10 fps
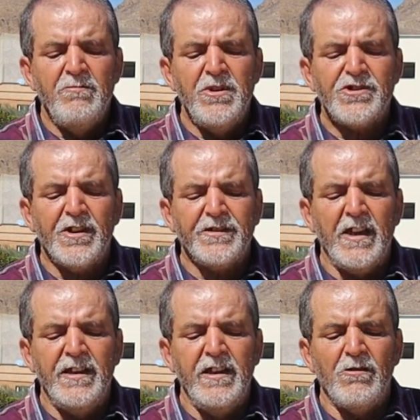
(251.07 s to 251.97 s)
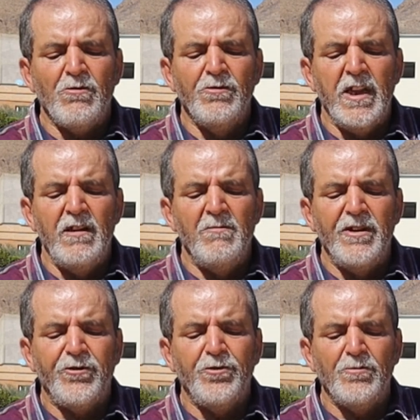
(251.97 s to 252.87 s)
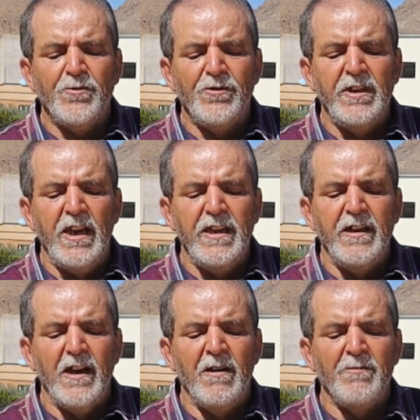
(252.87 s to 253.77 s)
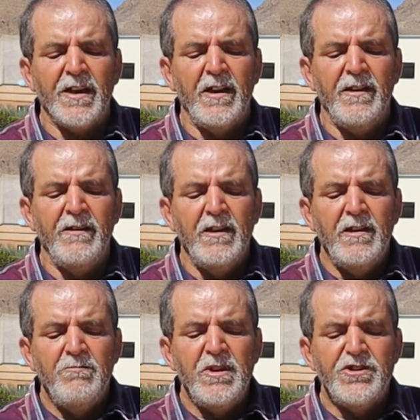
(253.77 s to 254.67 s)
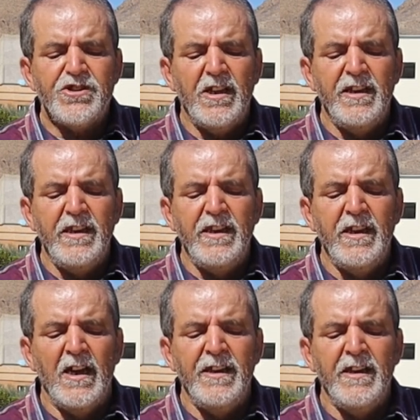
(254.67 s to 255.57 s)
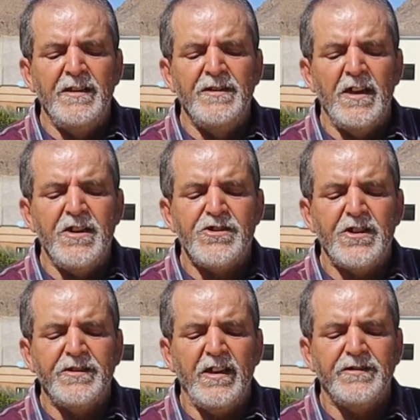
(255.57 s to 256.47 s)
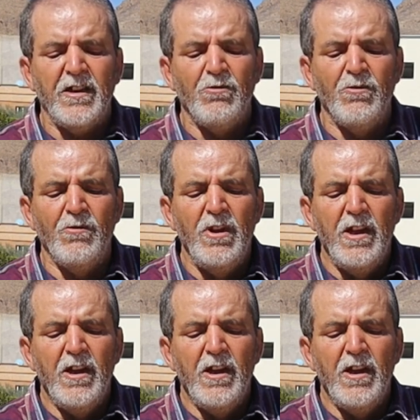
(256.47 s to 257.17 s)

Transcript: بشرط أن يكون المنسوب إليه أمرا من شأنه أن يندرج تحته